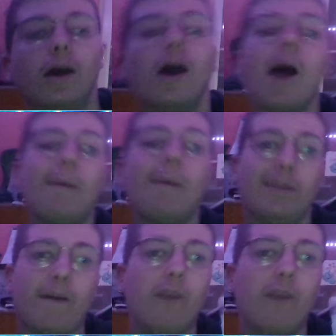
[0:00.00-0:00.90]
aber das war
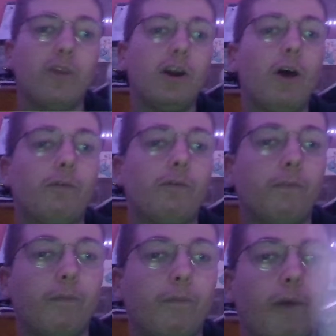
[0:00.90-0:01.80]
ein guter Kauf.
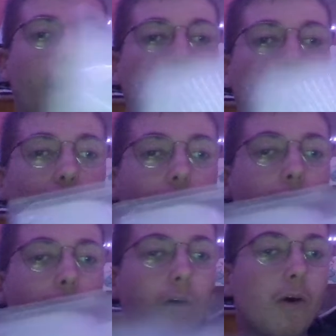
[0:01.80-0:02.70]
Für 5
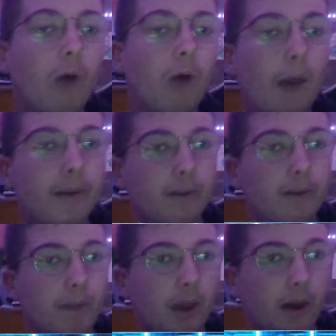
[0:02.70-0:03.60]
Euro habe ich das Spiel
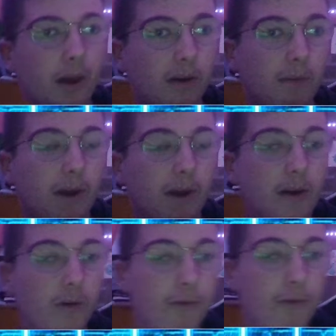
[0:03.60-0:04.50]
gekriegt. Man kriegt
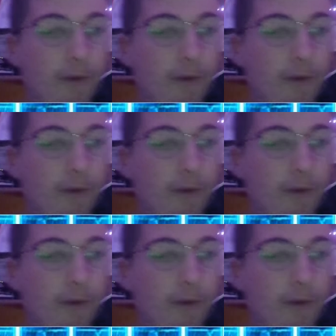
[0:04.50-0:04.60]
ungefähr